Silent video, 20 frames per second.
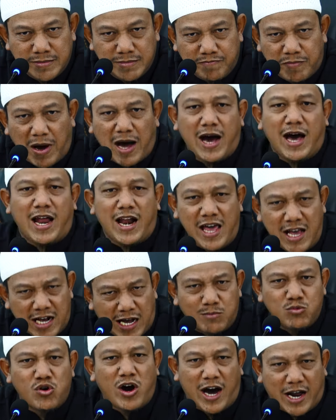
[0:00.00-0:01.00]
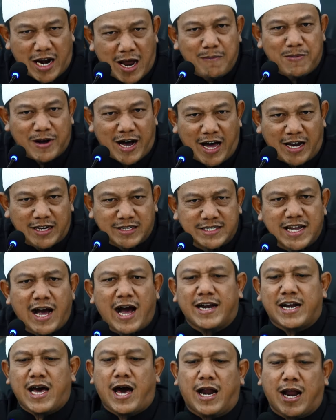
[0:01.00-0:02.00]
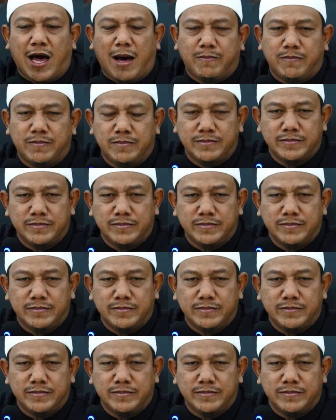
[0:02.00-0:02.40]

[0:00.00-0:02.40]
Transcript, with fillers: Pahala yang kamu harapkan, jangan harap.